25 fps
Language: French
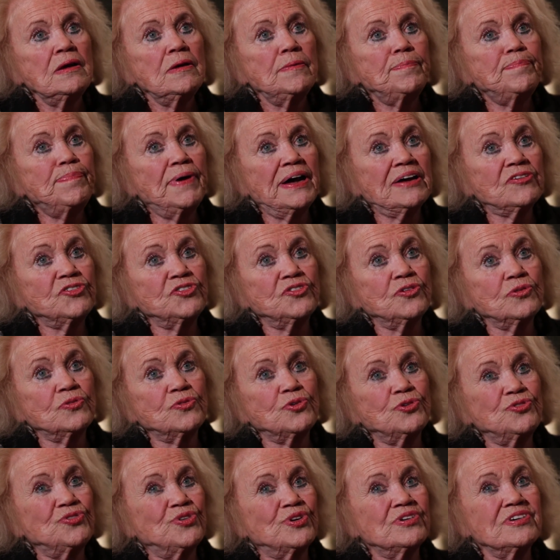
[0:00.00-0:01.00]
parce
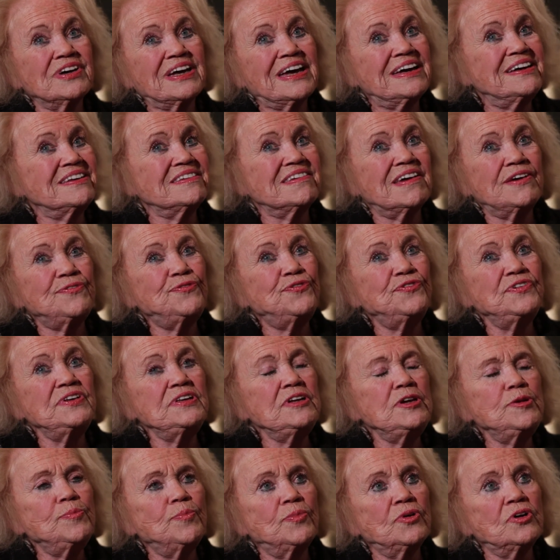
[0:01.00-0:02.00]
que je regrette
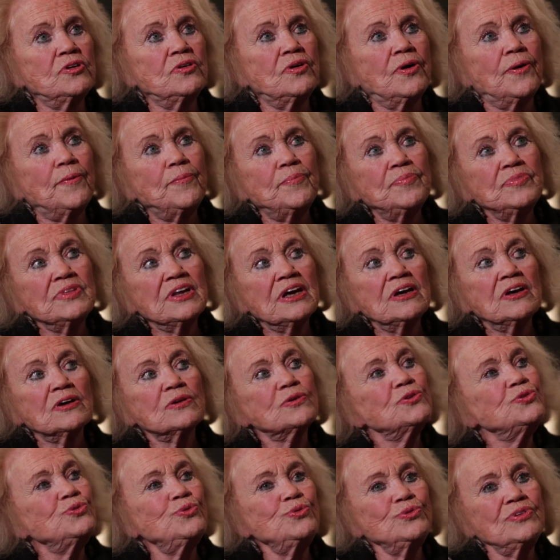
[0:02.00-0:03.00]
infiniment
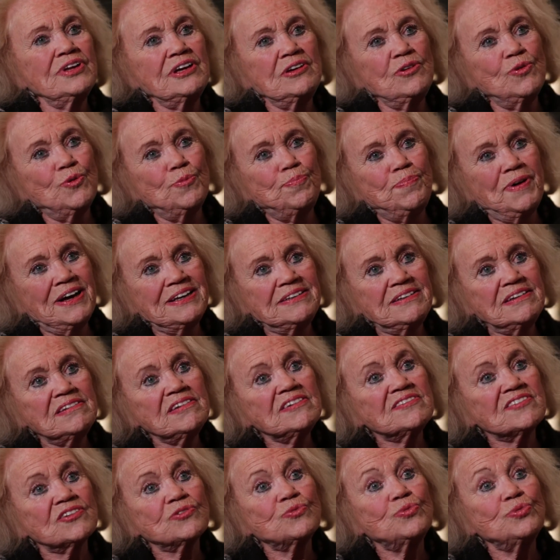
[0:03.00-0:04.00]
que nous n'ayons pas
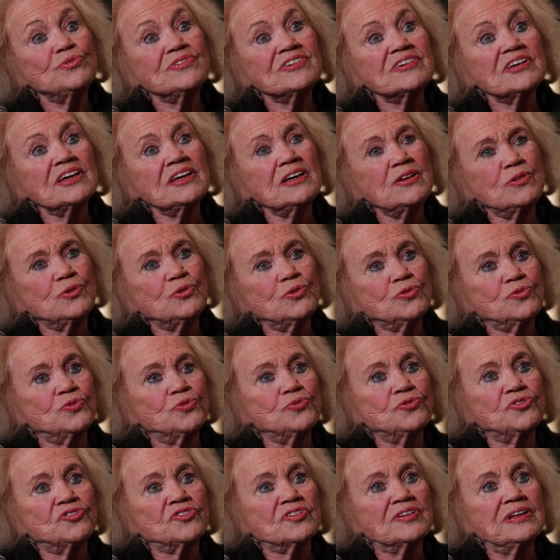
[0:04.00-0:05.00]
discuté de
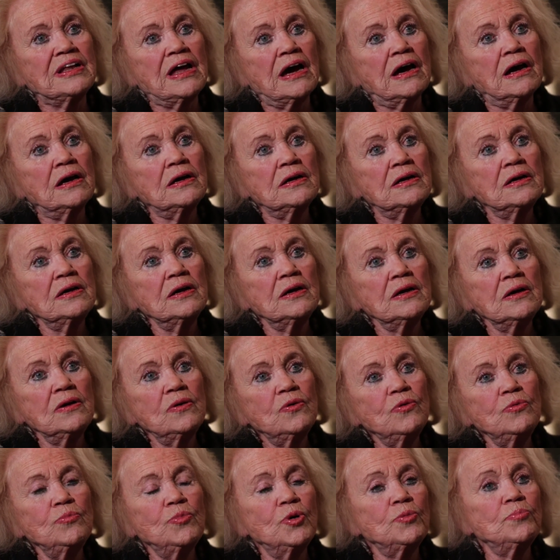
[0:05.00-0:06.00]
tout cela
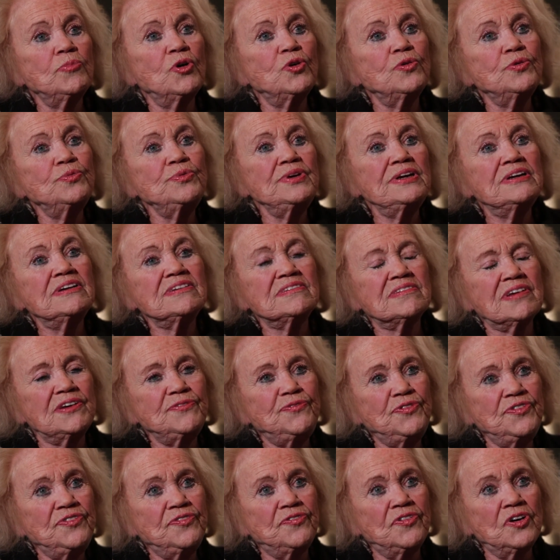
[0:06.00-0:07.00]
au moment où il était
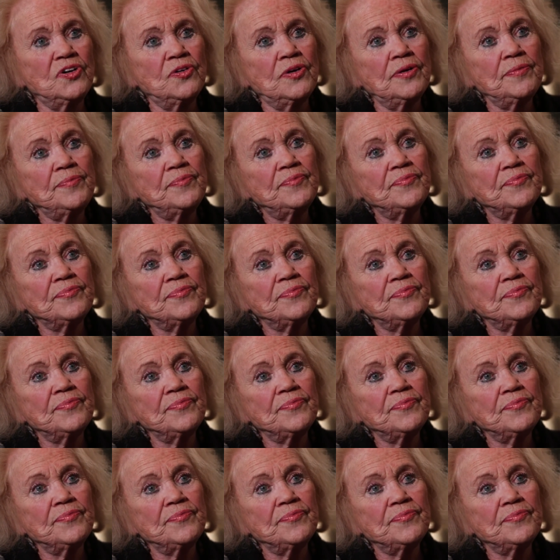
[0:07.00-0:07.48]
vivant.